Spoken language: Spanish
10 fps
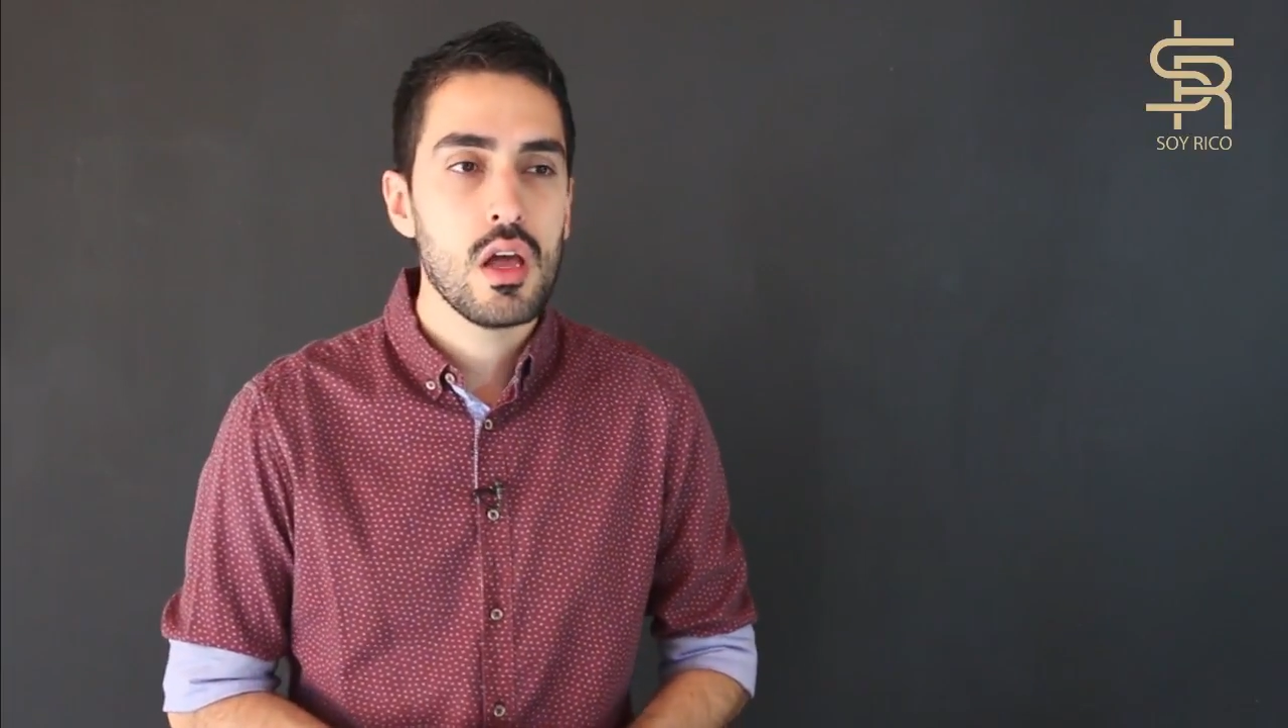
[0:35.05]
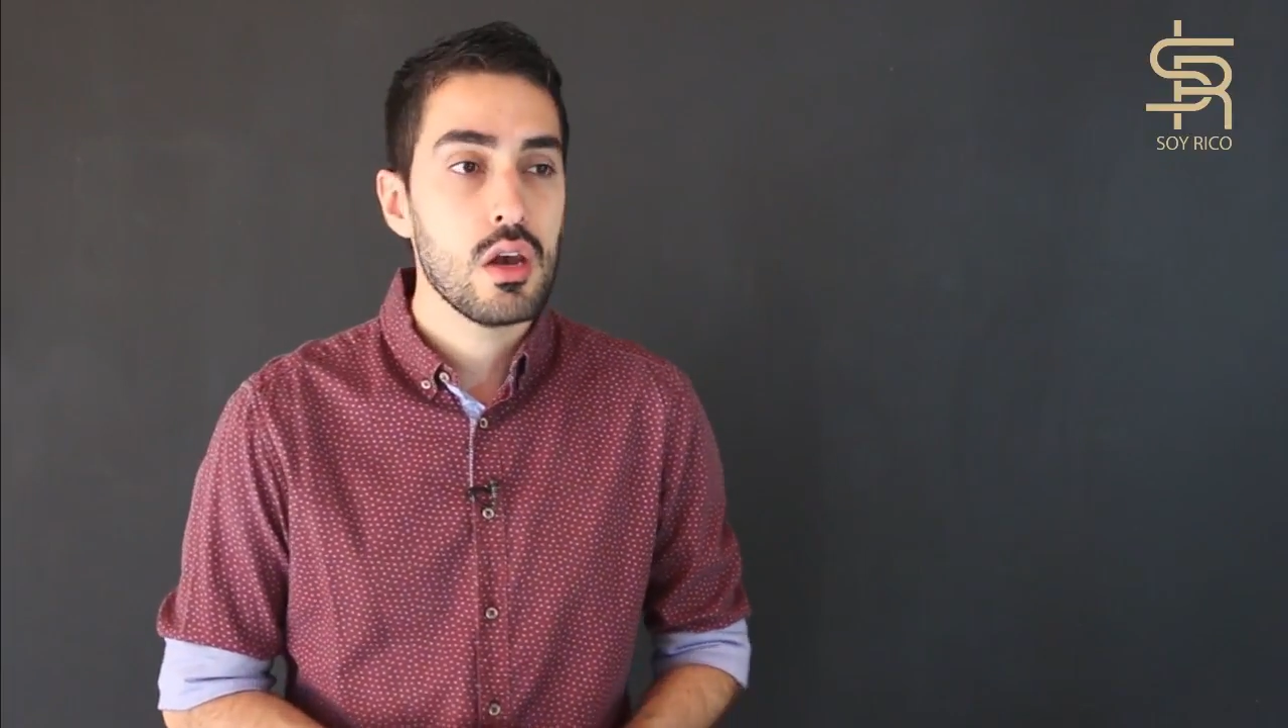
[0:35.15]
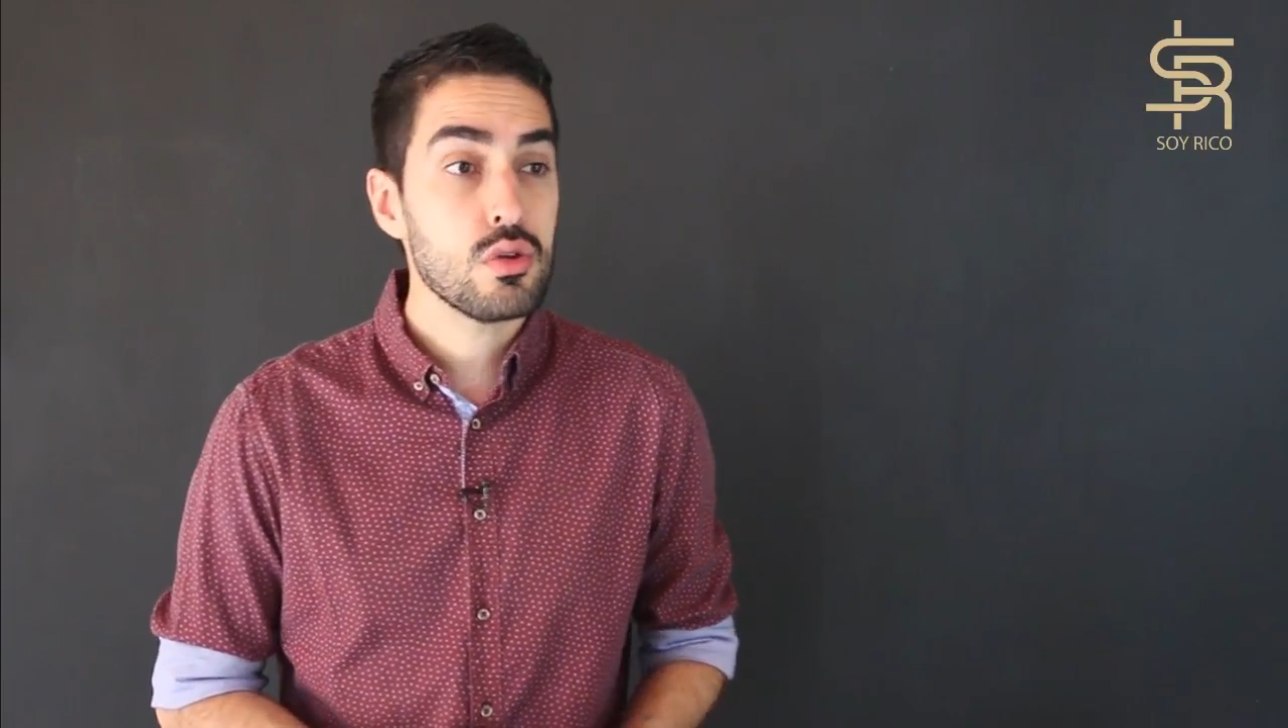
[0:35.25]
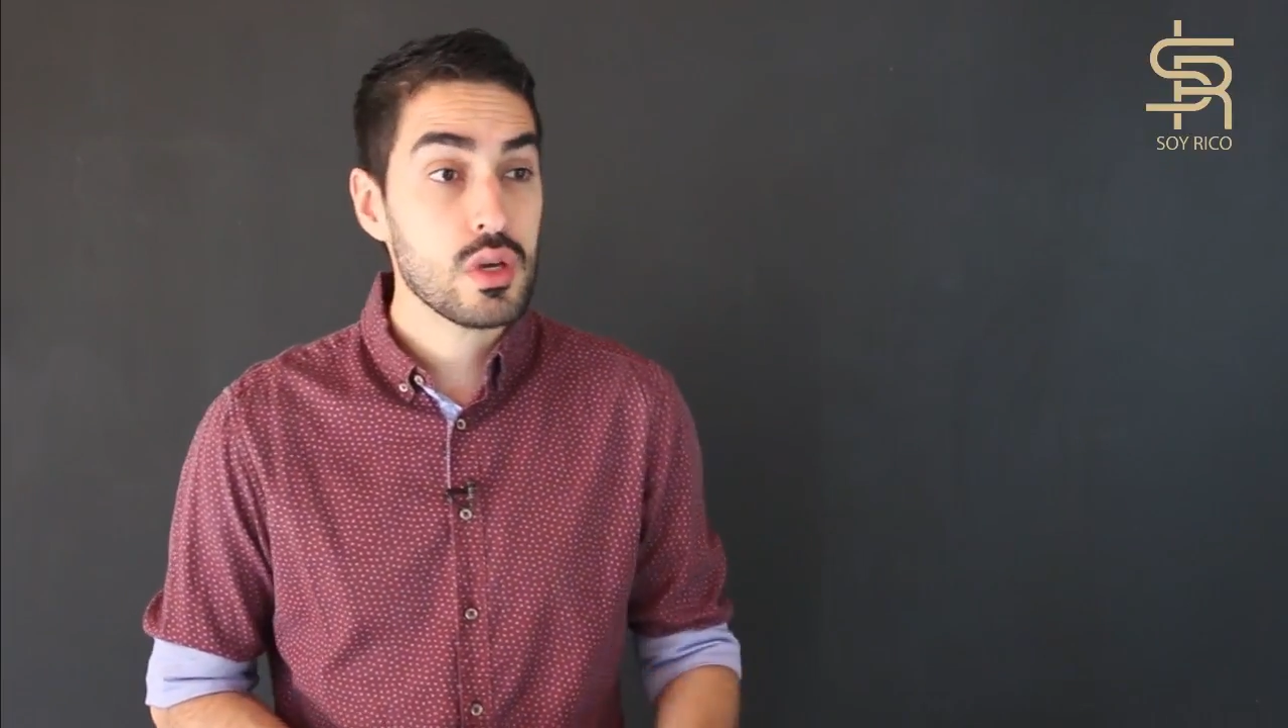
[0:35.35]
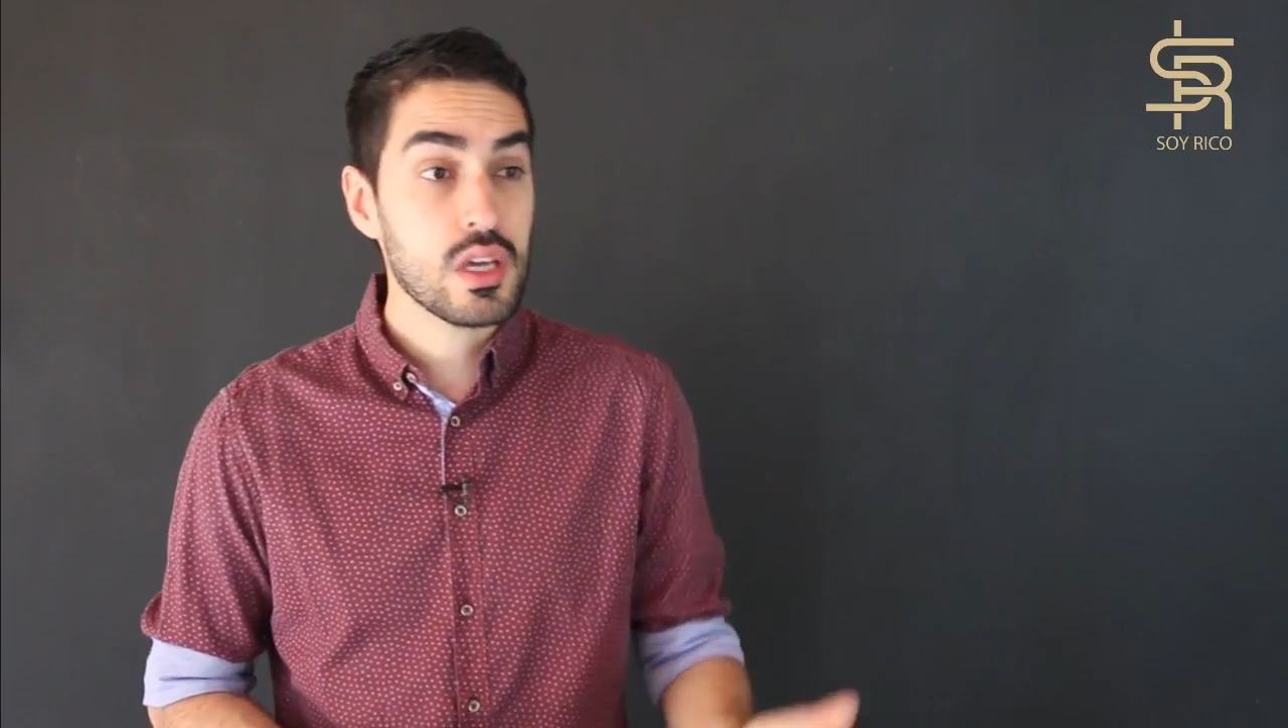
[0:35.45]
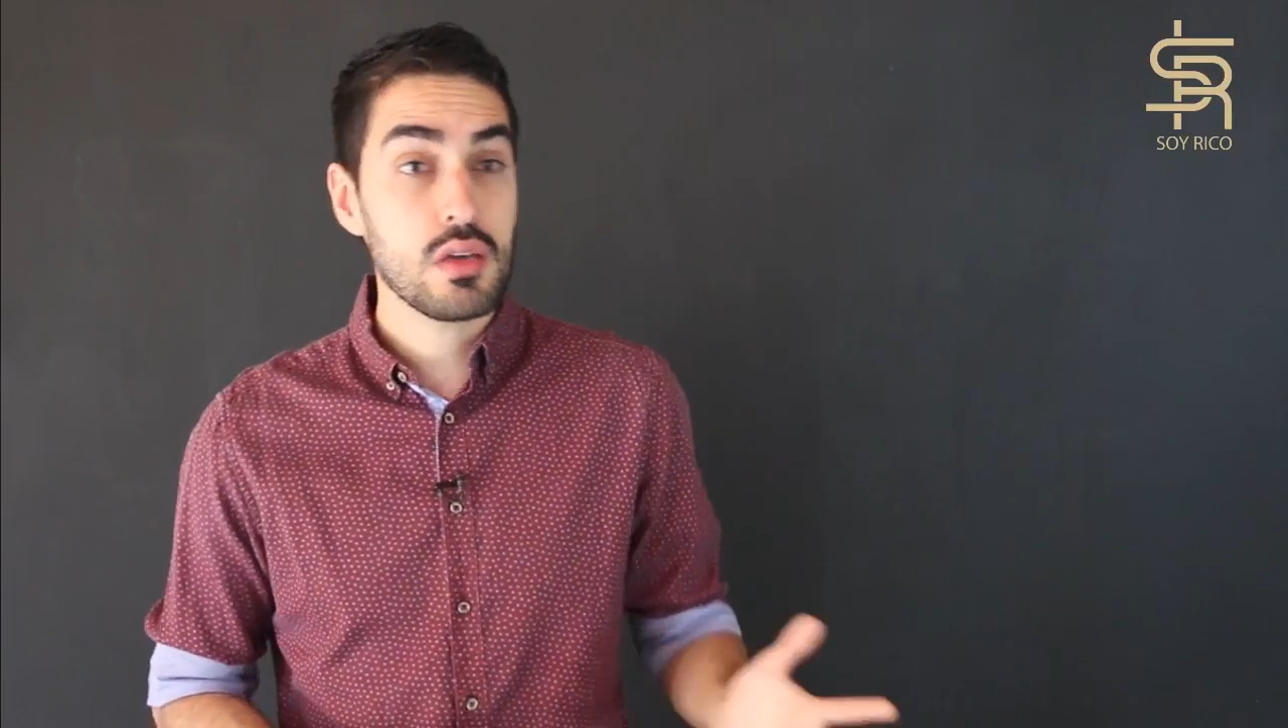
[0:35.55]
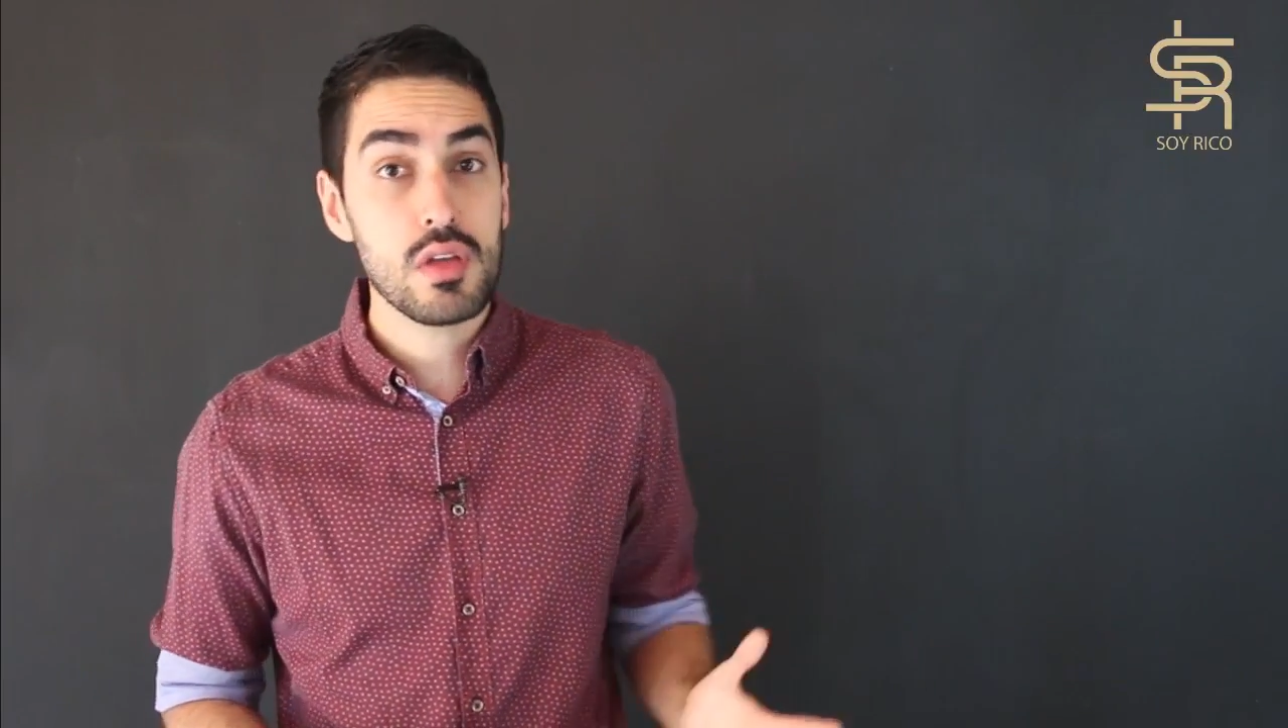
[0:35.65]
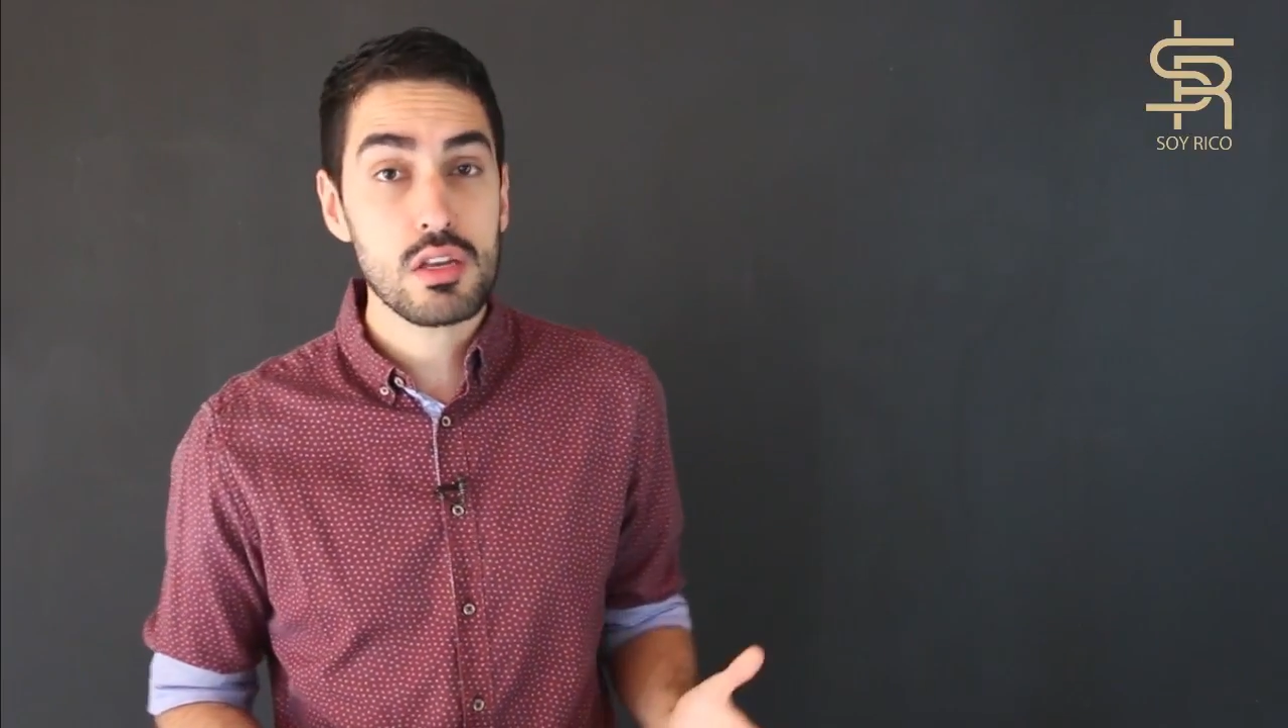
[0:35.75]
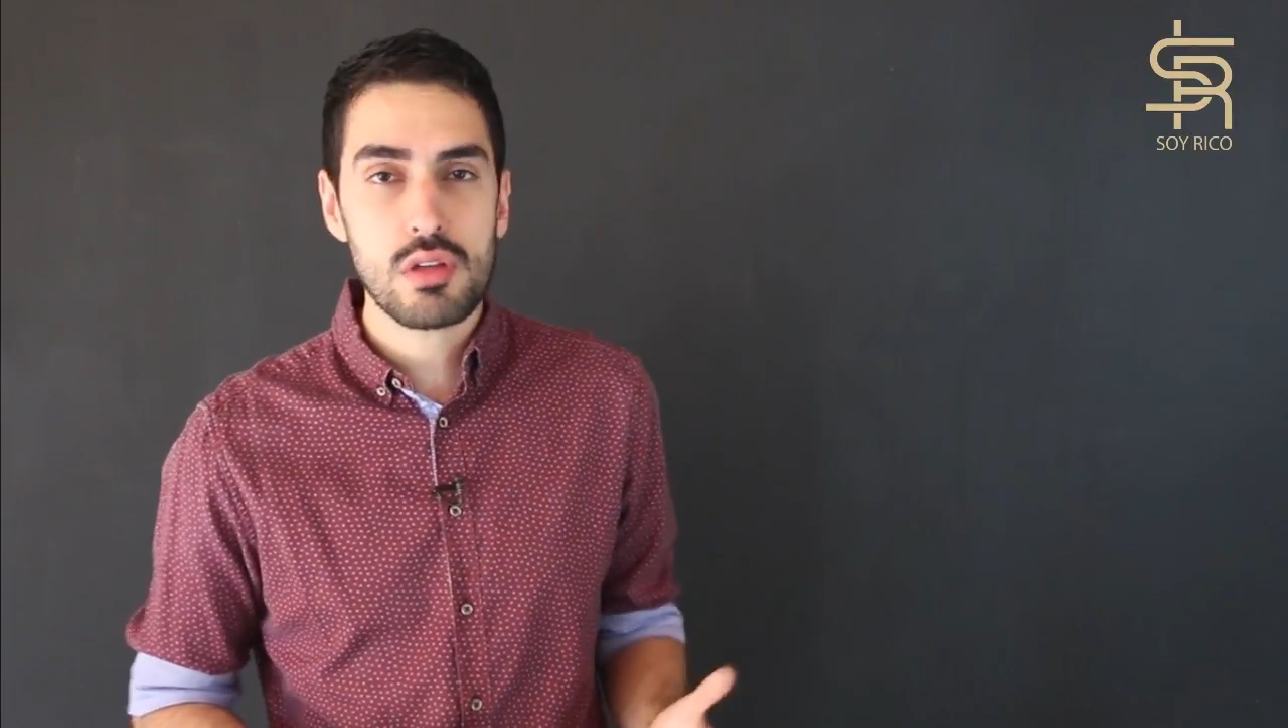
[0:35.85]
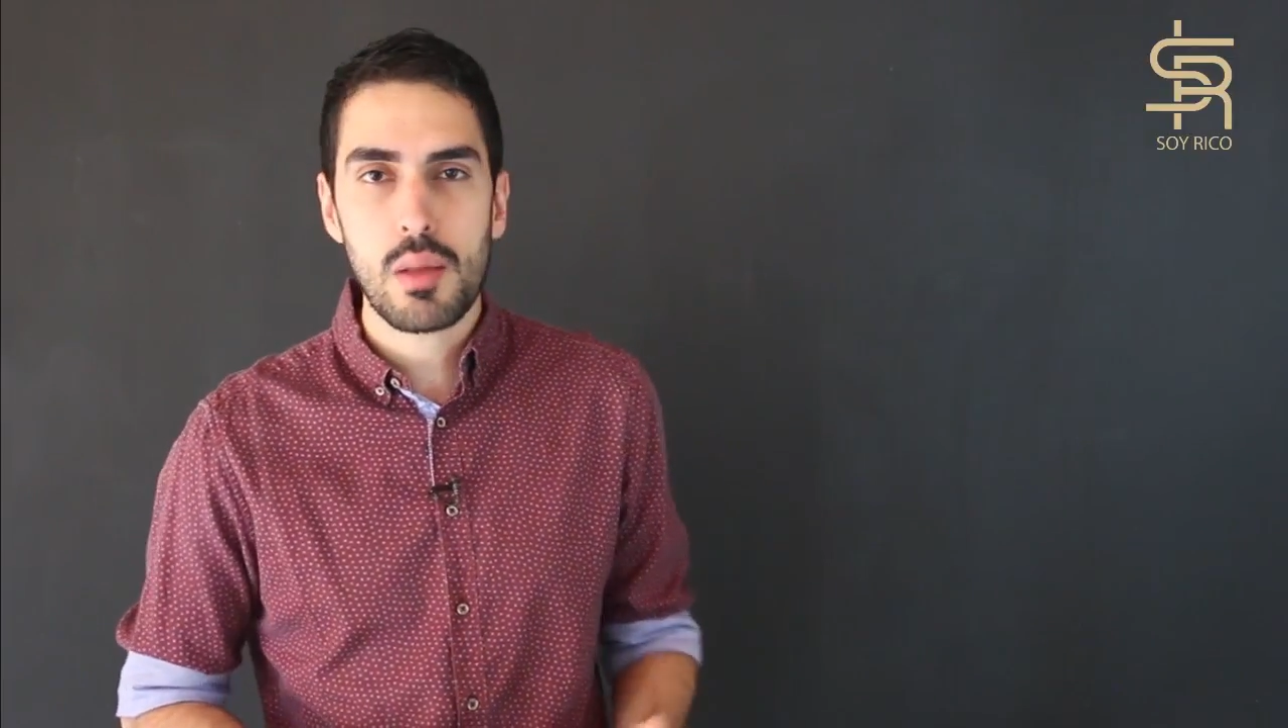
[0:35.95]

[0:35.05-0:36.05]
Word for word: Lucho, en qué invierto